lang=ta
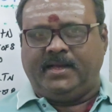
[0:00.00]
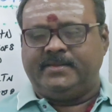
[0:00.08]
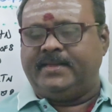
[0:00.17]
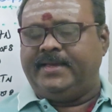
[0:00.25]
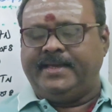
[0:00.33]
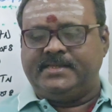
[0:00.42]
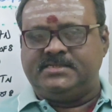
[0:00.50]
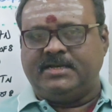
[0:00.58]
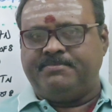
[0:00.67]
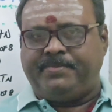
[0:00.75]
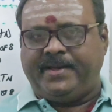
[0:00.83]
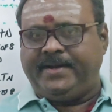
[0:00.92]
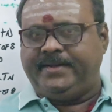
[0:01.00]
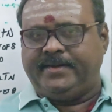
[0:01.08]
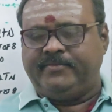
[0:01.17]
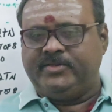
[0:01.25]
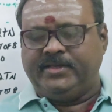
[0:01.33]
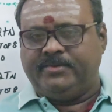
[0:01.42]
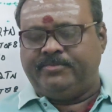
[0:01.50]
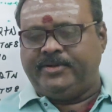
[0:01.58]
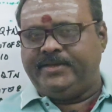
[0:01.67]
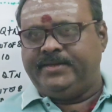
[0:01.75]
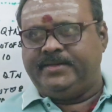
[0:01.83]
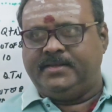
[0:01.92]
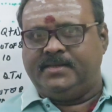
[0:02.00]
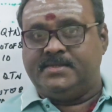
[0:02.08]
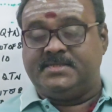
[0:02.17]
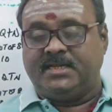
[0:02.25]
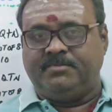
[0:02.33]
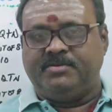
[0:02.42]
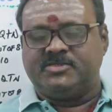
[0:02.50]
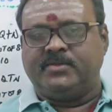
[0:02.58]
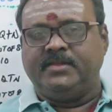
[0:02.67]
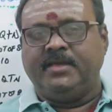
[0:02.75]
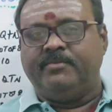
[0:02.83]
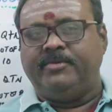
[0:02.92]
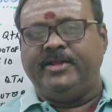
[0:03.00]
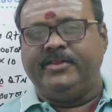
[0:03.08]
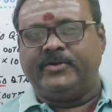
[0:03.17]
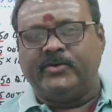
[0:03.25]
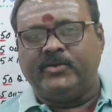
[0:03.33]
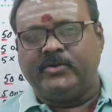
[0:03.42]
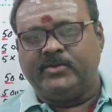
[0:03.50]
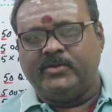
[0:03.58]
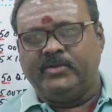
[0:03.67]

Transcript: அந்த எக்ஸாம் பேட்டர்ன் வந்து எப்படி சிலபஸ் வந்து எப்படி இருக்கும்